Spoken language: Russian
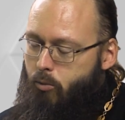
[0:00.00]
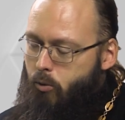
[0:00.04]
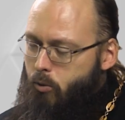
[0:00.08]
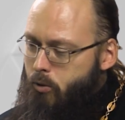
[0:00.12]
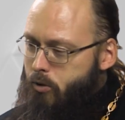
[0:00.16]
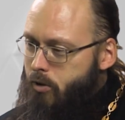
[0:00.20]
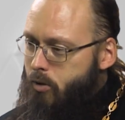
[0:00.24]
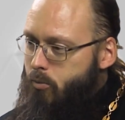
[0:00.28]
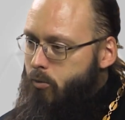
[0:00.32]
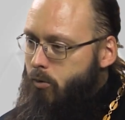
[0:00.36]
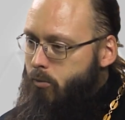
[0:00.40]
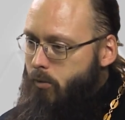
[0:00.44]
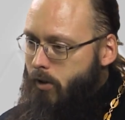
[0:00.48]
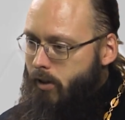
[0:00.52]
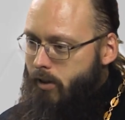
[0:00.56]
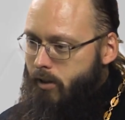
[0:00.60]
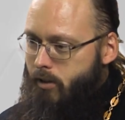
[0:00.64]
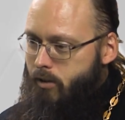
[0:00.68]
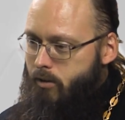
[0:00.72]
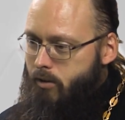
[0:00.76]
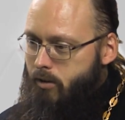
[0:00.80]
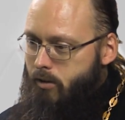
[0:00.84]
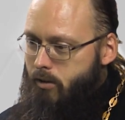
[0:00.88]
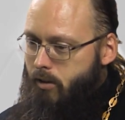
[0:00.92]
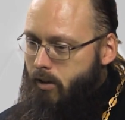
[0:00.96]
просит
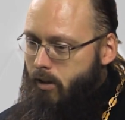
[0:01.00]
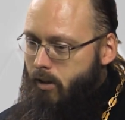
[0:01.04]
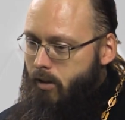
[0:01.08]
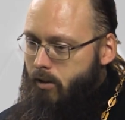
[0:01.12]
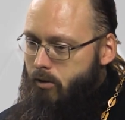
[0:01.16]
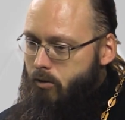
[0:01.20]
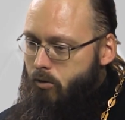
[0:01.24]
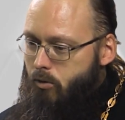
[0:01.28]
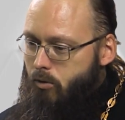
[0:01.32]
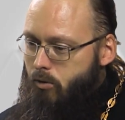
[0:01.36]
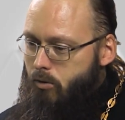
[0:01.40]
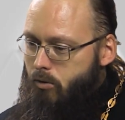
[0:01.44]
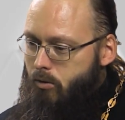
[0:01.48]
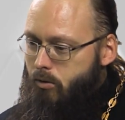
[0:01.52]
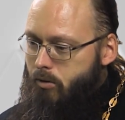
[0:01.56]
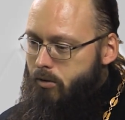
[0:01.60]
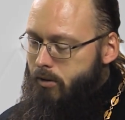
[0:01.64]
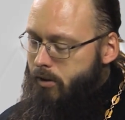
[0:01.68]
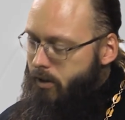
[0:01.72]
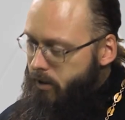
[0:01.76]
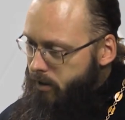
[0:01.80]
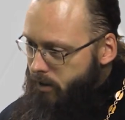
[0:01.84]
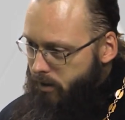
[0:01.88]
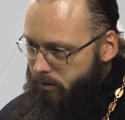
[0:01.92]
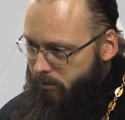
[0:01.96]
помолиться, да, но
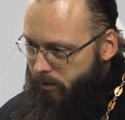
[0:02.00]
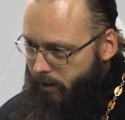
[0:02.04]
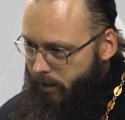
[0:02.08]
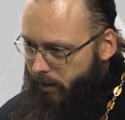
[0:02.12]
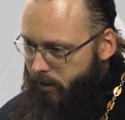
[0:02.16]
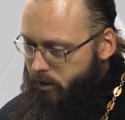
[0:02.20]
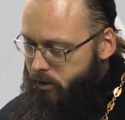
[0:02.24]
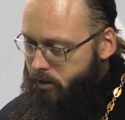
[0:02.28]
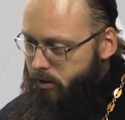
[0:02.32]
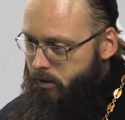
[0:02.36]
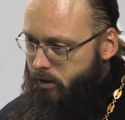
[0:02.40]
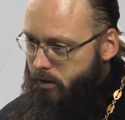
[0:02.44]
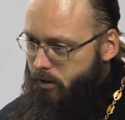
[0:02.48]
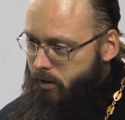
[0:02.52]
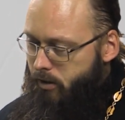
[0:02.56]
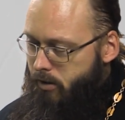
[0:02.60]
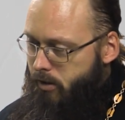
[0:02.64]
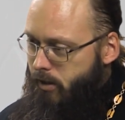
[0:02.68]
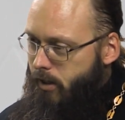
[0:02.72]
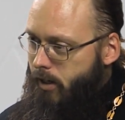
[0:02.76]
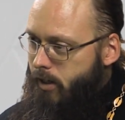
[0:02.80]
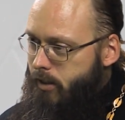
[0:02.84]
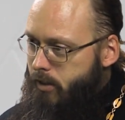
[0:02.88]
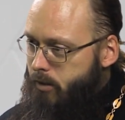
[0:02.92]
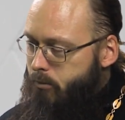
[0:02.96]
ты не являешься
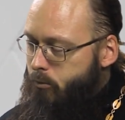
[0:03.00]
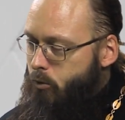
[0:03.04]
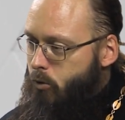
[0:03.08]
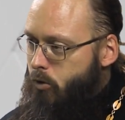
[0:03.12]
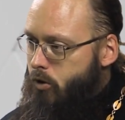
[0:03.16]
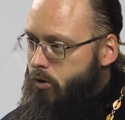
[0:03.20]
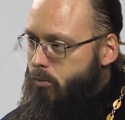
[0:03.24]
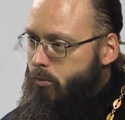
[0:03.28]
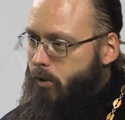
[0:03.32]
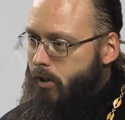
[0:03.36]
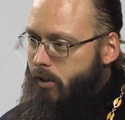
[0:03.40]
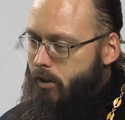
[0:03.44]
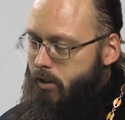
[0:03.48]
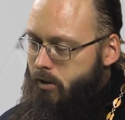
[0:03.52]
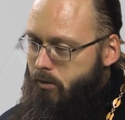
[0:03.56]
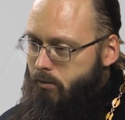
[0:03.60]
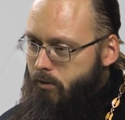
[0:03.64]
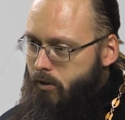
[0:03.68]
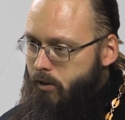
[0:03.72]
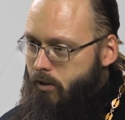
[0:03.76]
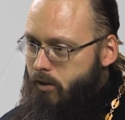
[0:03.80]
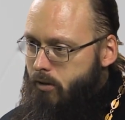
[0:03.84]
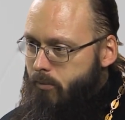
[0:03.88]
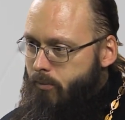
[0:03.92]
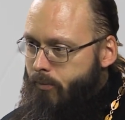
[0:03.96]
идеальным тоже
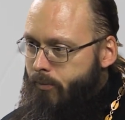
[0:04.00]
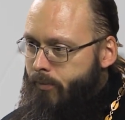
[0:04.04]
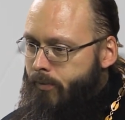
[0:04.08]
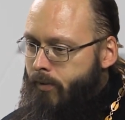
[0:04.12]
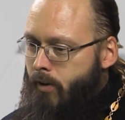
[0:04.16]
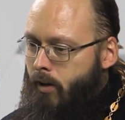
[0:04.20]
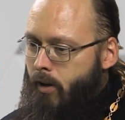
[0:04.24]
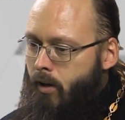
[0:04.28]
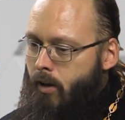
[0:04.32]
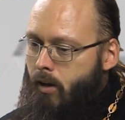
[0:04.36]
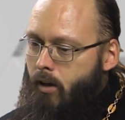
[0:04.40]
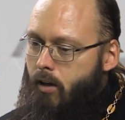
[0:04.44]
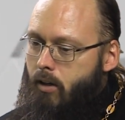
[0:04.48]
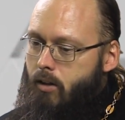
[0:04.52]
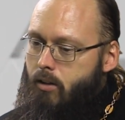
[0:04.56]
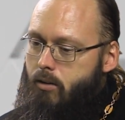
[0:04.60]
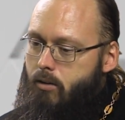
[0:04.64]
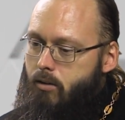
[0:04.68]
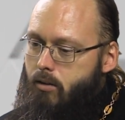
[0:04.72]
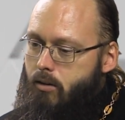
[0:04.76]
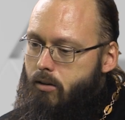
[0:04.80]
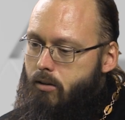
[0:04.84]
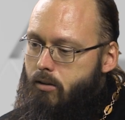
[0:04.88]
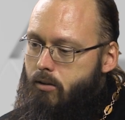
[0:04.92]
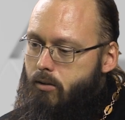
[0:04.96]
молитвенником.
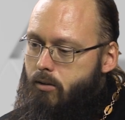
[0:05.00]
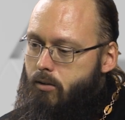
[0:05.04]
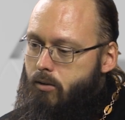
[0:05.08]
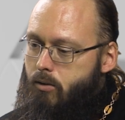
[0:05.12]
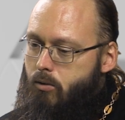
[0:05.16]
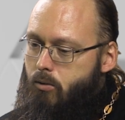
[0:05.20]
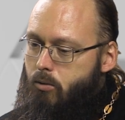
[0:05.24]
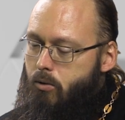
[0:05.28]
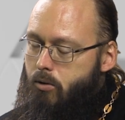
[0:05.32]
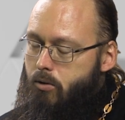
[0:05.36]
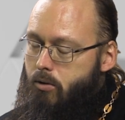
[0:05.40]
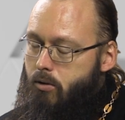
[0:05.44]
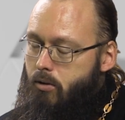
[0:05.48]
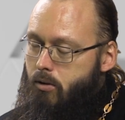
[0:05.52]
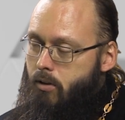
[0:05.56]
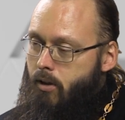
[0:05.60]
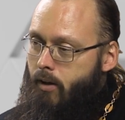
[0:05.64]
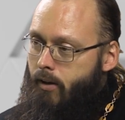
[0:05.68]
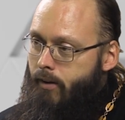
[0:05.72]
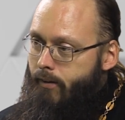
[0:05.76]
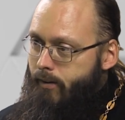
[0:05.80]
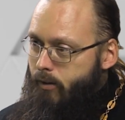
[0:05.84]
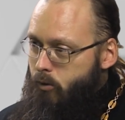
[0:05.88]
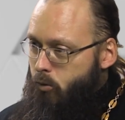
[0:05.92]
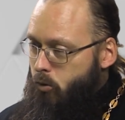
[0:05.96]
А, то есть ты
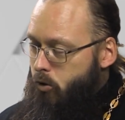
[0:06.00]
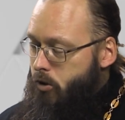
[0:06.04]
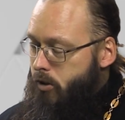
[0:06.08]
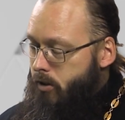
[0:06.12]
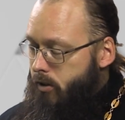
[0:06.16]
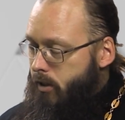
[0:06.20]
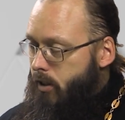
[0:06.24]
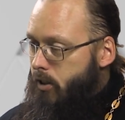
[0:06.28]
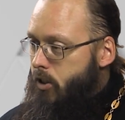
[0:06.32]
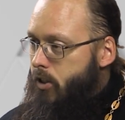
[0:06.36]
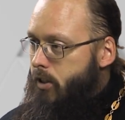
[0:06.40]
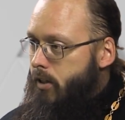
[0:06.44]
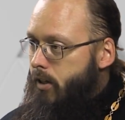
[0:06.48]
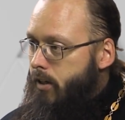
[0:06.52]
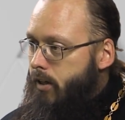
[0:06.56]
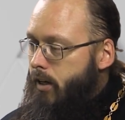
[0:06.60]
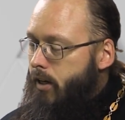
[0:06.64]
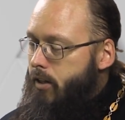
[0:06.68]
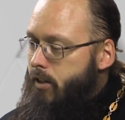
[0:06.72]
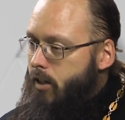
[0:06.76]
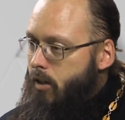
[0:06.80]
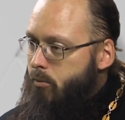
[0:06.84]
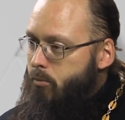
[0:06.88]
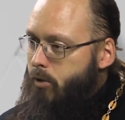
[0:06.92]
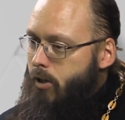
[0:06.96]
тоже так же, как и
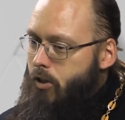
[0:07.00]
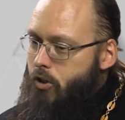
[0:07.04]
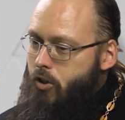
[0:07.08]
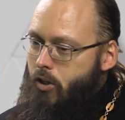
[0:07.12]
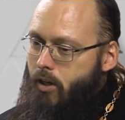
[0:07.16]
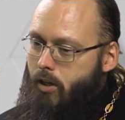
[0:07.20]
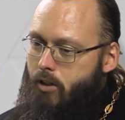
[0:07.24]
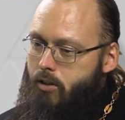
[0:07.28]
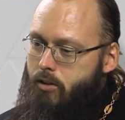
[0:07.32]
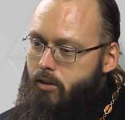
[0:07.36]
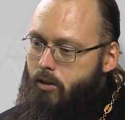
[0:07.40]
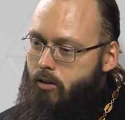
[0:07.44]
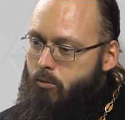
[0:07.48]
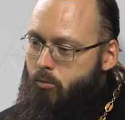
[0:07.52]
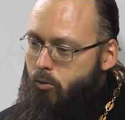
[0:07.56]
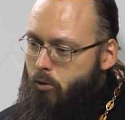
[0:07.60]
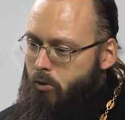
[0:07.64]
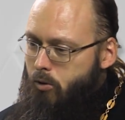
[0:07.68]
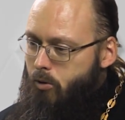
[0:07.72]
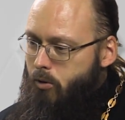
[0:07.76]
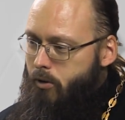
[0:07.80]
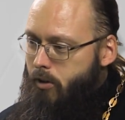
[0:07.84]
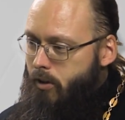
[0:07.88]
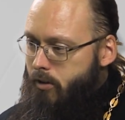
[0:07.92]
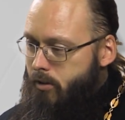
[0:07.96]
они, обращаешься к
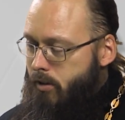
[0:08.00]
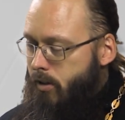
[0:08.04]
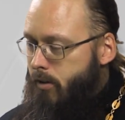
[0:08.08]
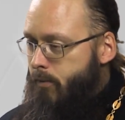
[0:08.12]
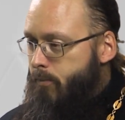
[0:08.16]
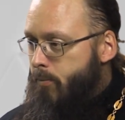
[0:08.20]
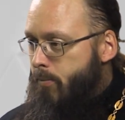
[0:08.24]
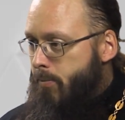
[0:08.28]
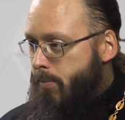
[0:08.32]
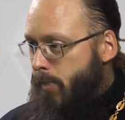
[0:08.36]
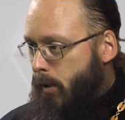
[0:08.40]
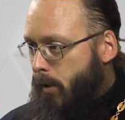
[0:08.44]
Богу, если